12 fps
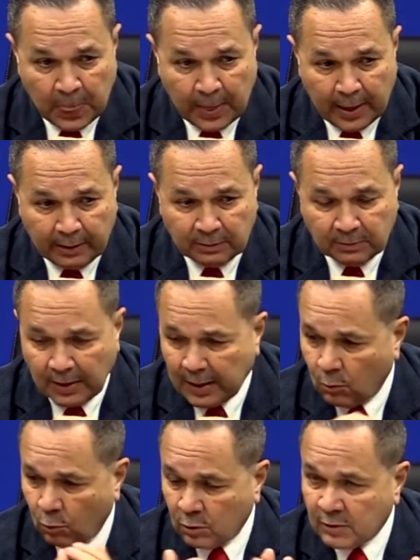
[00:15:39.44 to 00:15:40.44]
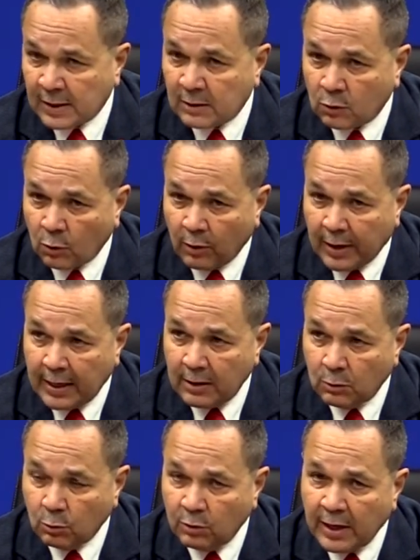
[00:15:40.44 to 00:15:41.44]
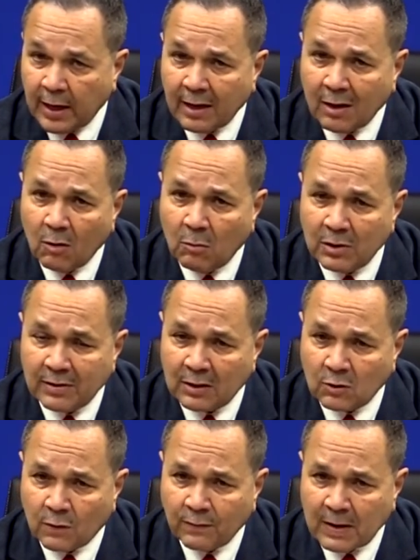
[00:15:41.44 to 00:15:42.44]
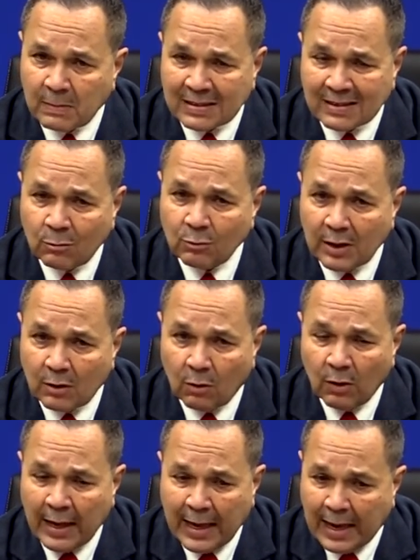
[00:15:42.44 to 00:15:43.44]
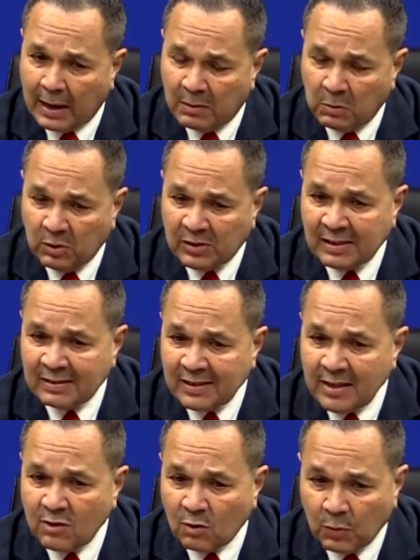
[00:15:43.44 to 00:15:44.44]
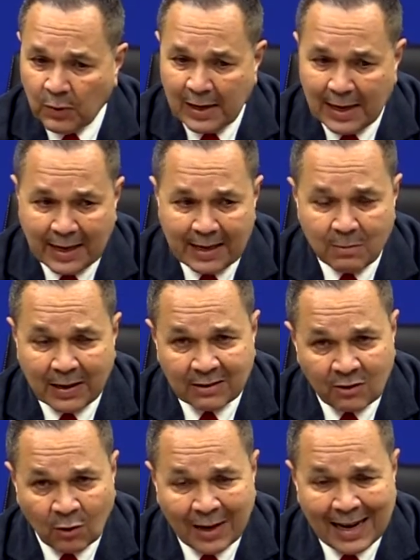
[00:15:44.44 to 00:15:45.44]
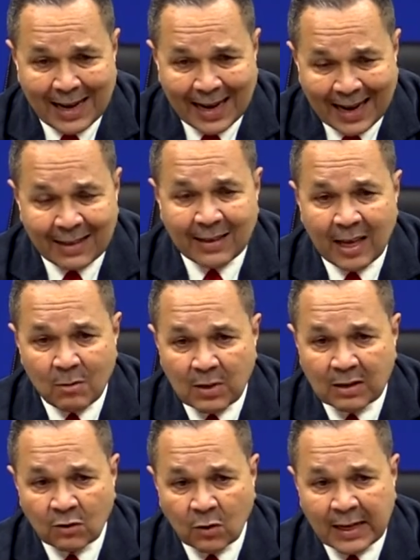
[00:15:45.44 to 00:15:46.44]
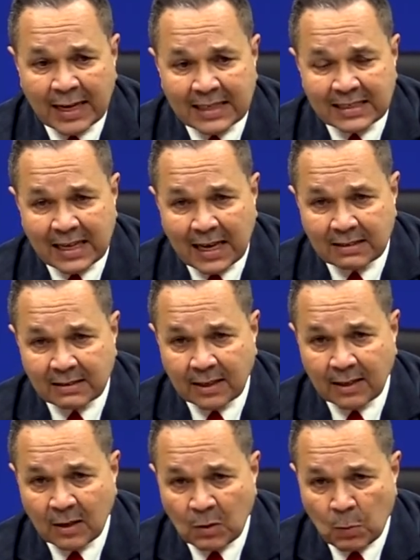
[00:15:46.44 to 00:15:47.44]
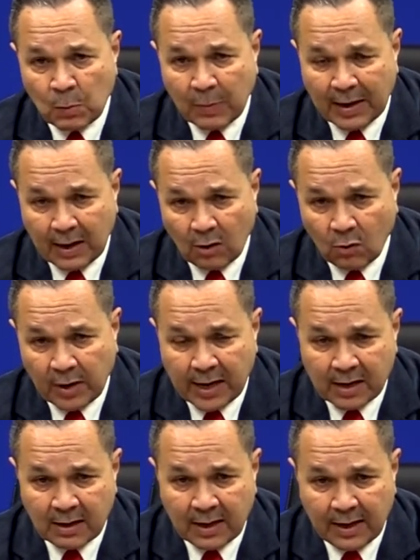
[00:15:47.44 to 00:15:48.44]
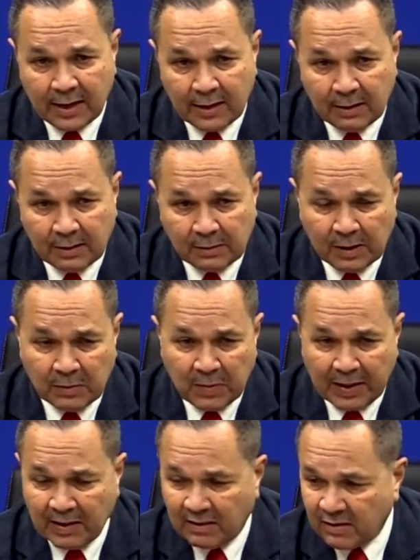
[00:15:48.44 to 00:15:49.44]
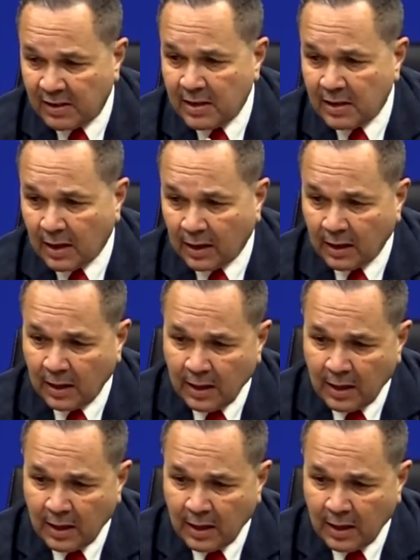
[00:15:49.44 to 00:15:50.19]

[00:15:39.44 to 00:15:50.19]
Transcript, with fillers: en algunos sectores industriales como el sector farmacéutico. Es muy sencillo, pues las inversiones, las grandes inversiones que se hacen para lograr eh, medicinas,